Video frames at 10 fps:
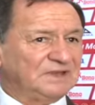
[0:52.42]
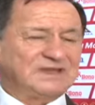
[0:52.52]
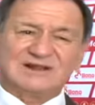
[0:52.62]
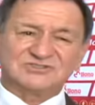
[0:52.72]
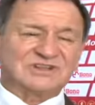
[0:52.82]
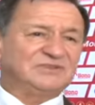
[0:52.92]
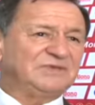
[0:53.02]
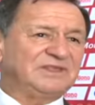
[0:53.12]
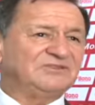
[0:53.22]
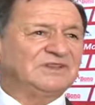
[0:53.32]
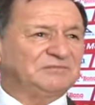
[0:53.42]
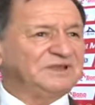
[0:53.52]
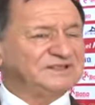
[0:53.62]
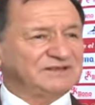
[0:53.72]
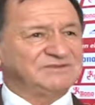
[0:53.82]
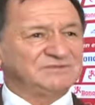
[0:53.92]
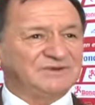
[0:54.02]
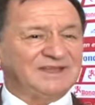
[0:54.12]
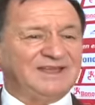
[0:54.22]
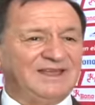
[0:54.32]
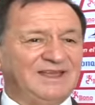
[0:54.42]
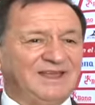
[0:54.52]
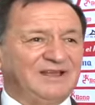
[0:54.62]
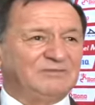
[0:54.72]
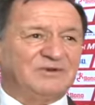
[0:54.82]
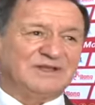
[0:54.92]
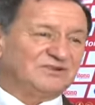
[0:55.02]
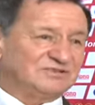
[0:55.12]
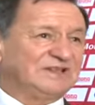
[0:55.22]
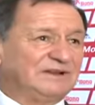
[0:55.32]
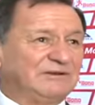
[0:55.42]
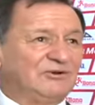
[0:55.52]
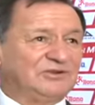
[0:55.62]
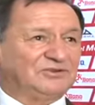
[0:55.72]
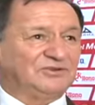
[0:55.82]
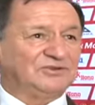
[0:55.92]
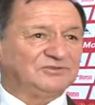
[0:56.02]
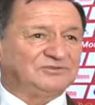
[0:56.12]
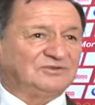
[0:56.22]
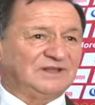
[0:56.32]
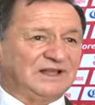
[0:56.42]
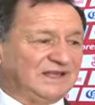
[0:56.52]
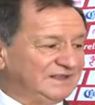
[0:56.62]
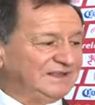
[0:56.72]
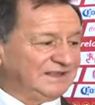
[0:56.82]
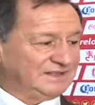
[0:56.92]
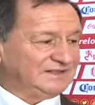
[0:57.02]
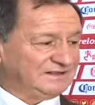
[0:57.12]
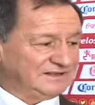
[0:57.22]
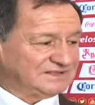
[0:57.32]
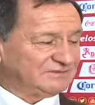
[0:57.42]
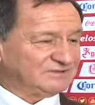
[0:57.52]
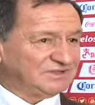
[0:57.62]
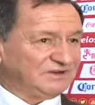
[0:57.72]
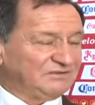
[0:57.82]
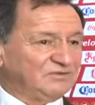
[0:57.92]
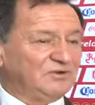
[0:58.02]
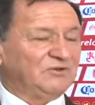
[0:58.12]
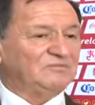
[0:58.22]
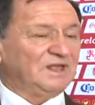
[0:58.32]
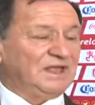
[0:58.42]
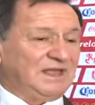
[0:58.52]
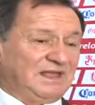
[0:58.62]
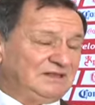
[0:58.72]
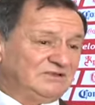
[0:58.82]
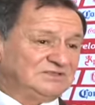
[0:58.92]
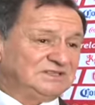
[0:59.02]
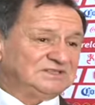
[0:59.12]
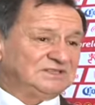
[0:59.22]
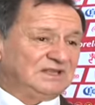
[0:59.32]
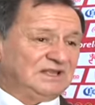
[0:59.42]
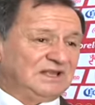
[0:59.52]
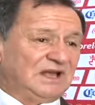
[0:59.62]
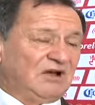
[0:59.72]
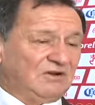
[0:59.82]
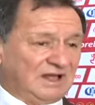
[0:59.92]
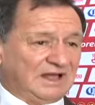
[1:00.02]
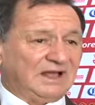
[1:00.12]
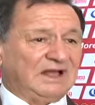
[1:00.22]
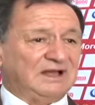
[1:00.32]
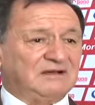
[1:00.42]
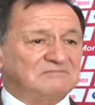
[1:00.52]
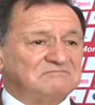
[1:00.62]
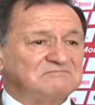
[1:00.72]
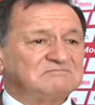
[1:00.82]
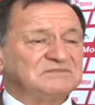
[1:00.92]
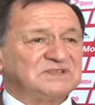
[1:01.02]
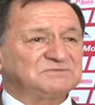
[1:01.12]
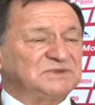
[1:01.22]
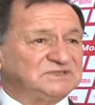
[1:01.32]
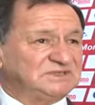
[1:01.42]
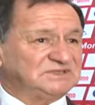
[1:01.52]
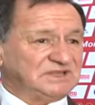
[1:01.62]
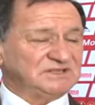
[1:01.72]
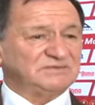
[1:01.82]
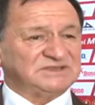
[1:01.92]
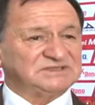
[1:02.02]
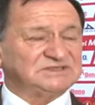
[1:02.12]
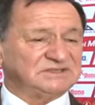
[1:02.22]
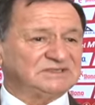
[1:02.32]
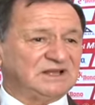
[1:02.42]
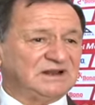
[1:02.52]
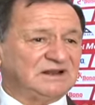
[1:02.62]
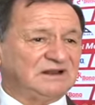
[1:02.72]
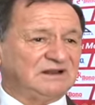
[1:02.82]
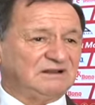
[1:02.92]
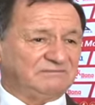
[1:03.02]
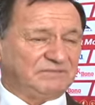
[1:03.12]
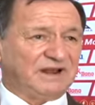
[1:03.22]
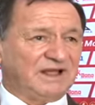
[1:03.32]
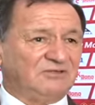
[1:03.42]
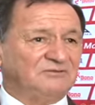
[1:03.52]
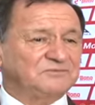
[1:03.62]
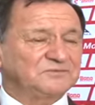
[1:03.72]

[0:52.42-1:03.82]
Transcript: Y a los que no me dieron también, ¿sabes por qué? Porque nos dan trabajo a todos la gente que, estamos en el fútbol. Entonces, ahora, después de seis meses de estar eh, parado,